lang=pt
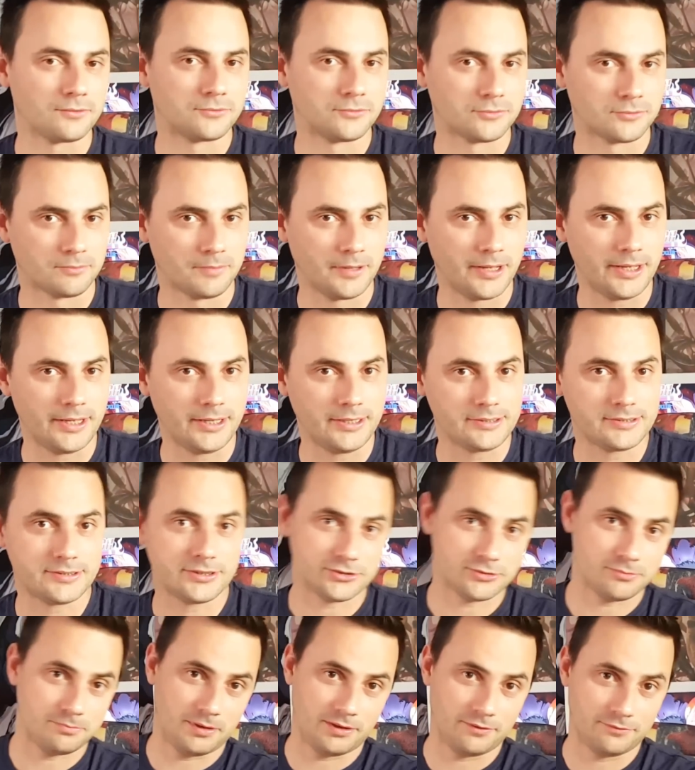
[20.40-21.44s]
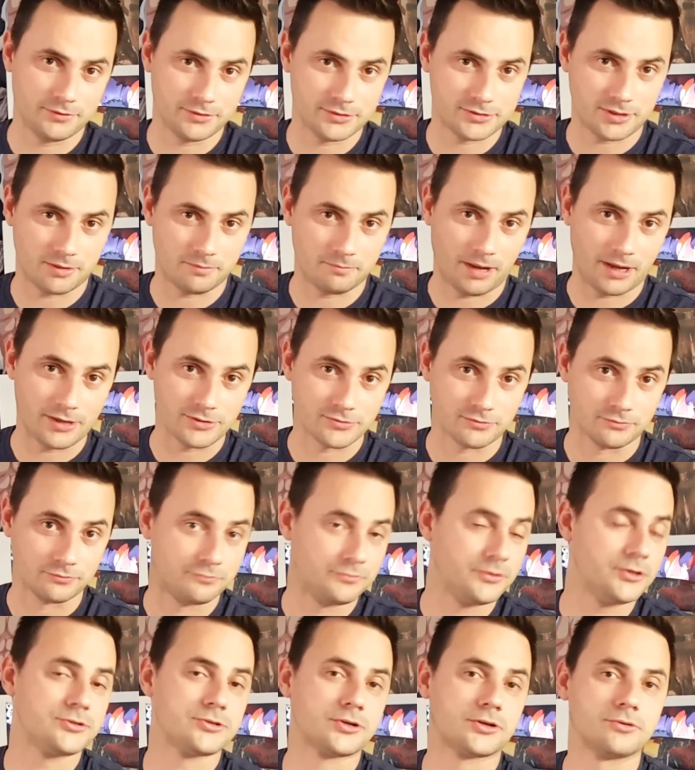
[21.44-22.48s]
tudo bem? Sejam bem-vindos a mais um
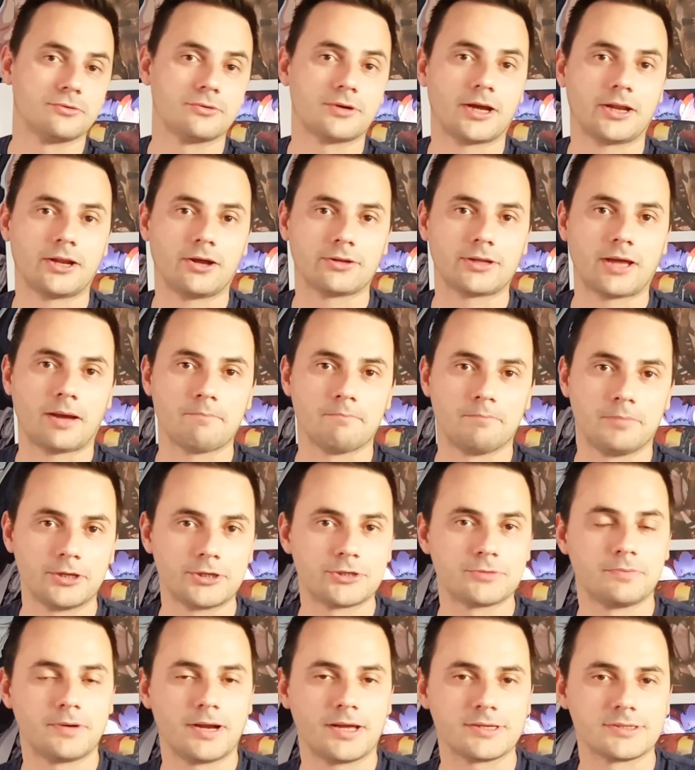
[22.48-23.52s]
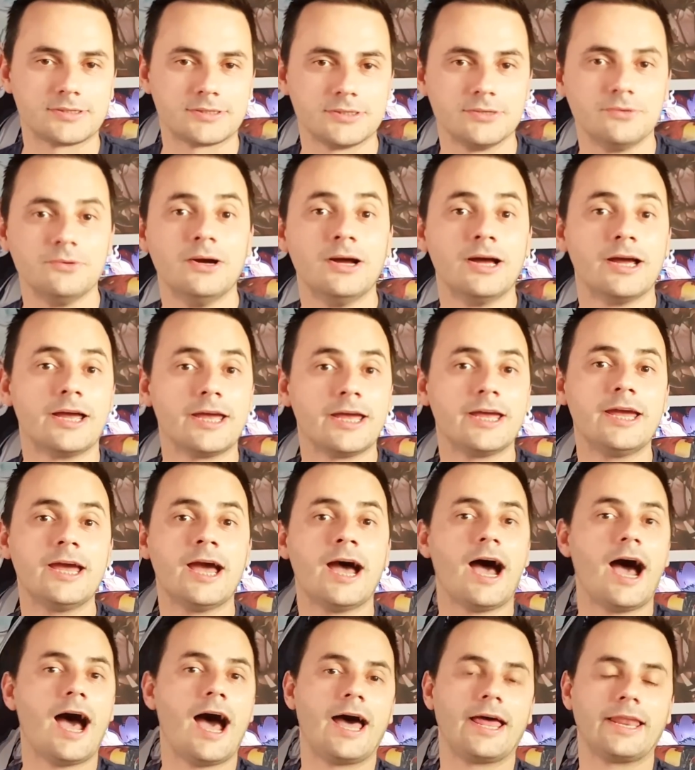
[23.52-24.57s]
vídeo aqui no canal da Blitz Brasil
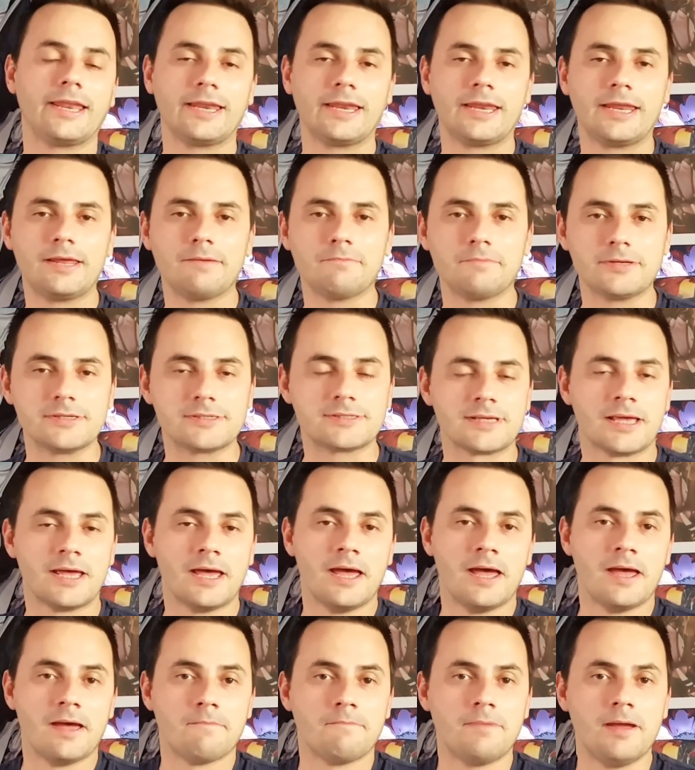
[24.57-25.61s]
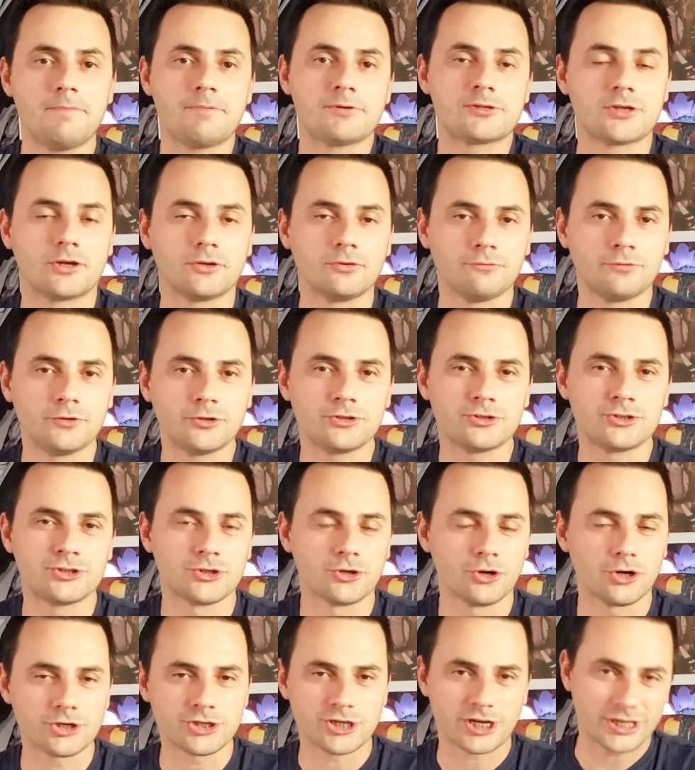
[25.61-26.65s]
e Animes. Bem pessoal, no vídeo de
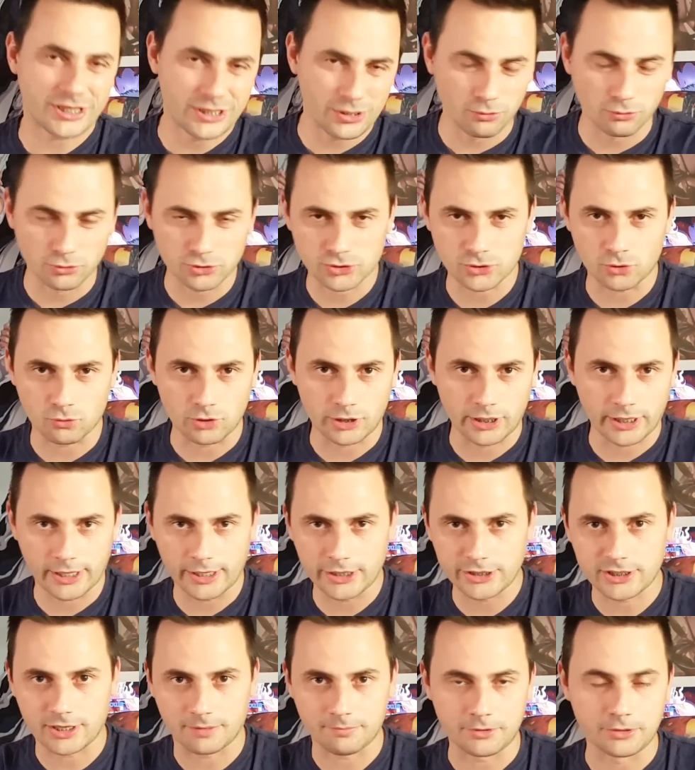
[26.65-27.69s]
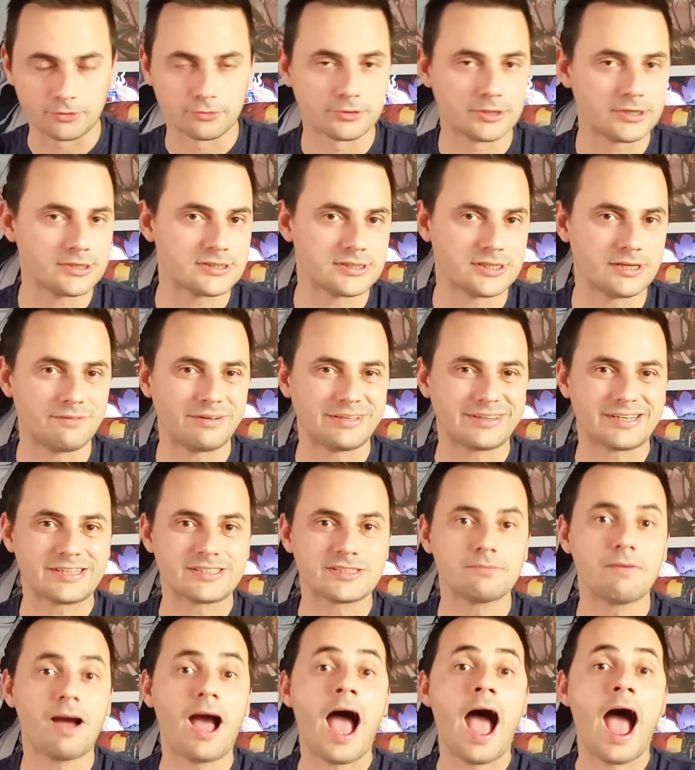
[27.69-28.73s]
hoje aqui o seu grande amigo DC vai
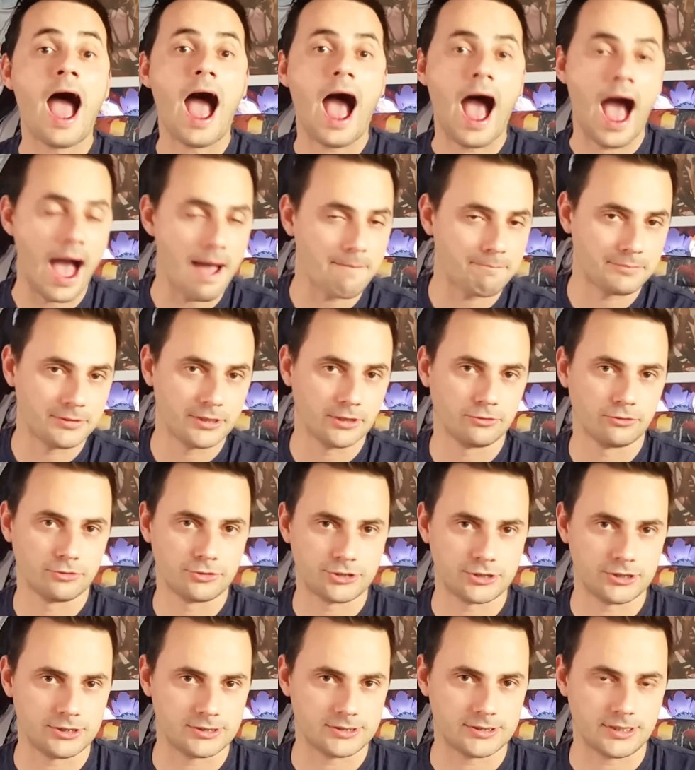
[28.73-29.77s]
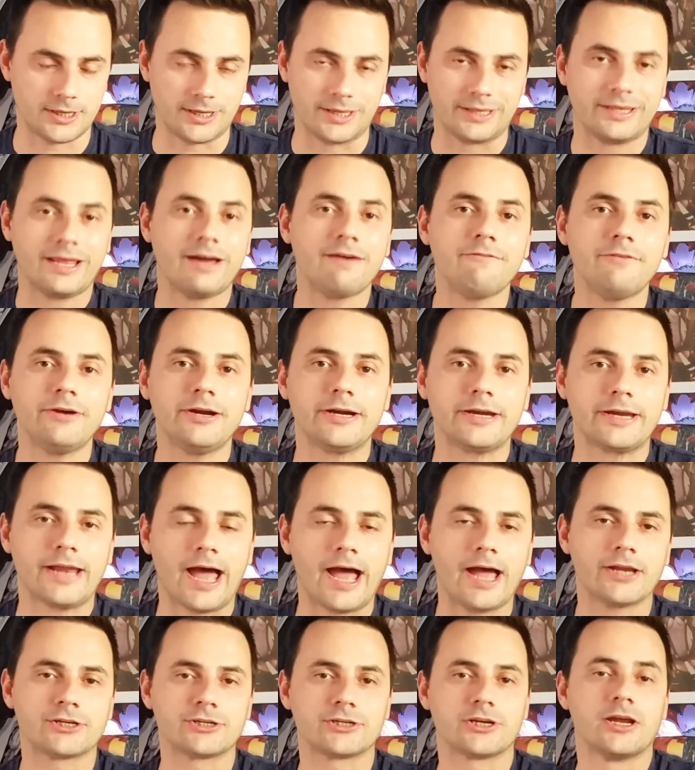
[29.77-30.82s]
trazer uma rápida notícia aí. Na
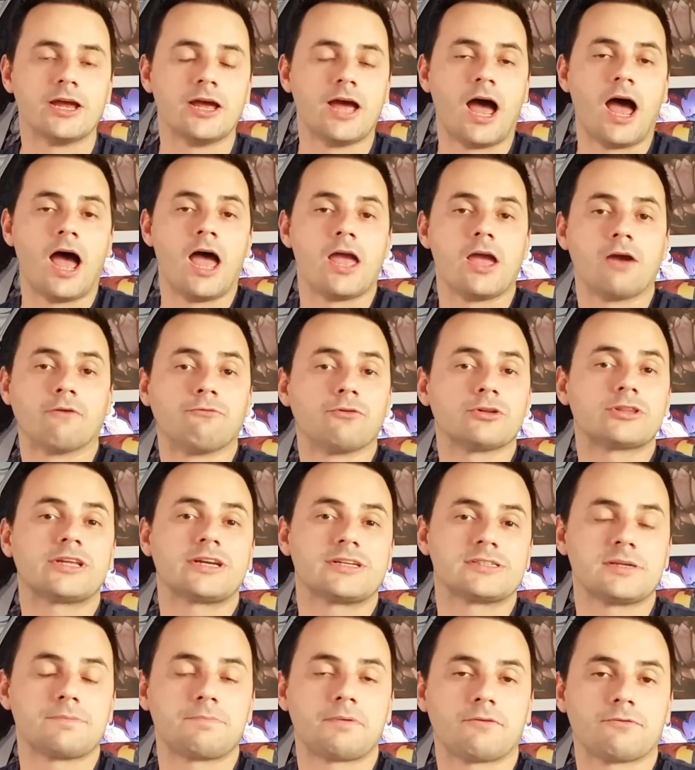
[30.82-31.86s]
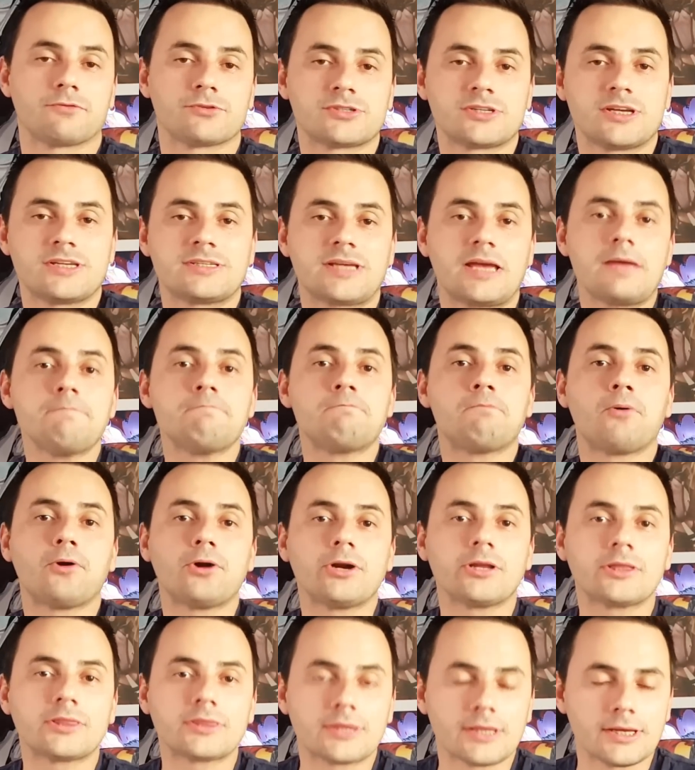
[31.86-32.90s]
verdade, eu vou trazer para vocês a
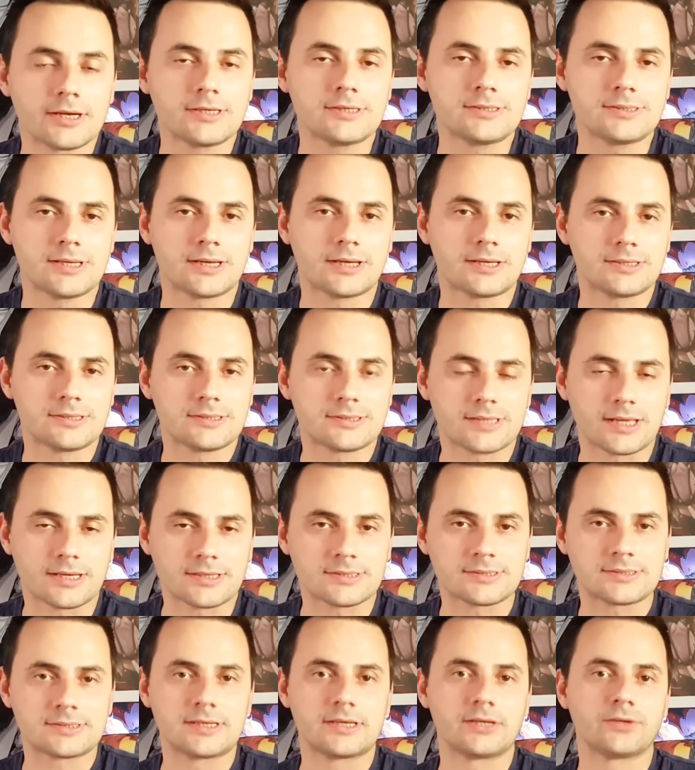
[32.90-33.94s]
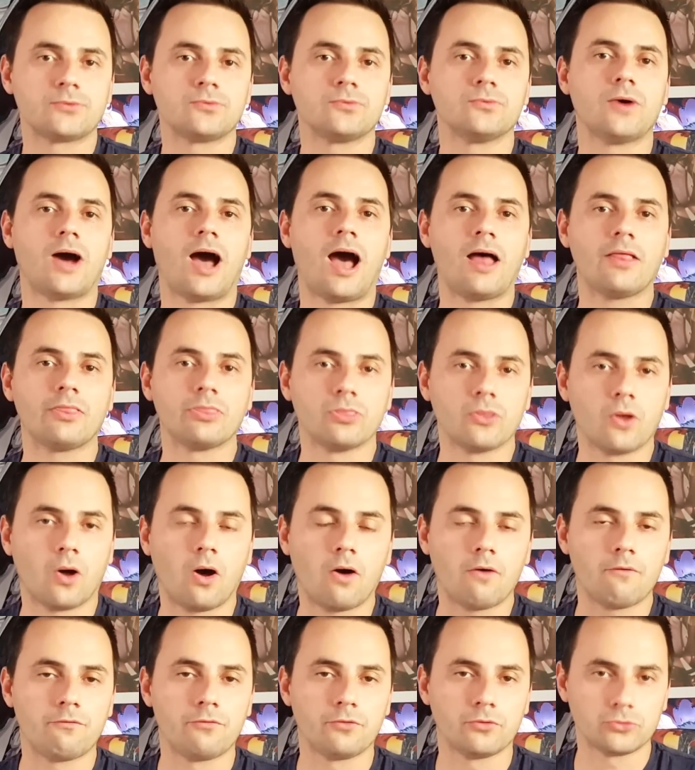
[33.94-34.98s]
importância que está sendo a
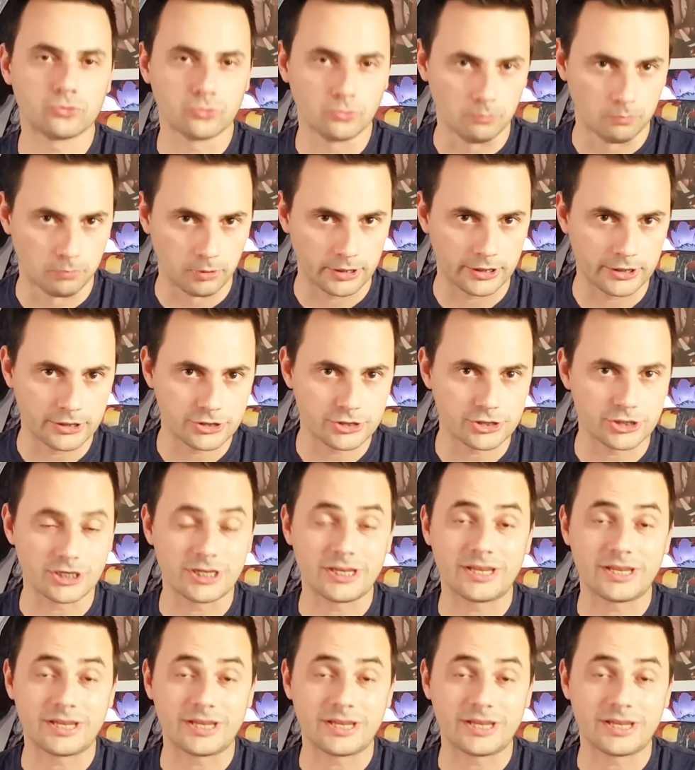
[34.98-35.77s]
novel do Bleach,